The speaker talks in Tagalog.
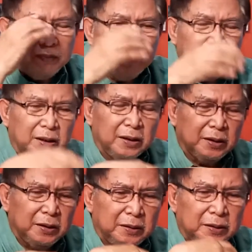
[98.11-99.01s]
ng,
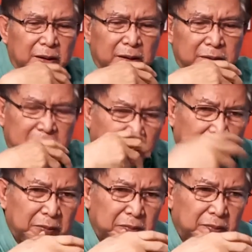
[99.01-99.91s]
ng
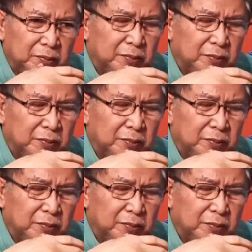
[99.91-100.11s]
time,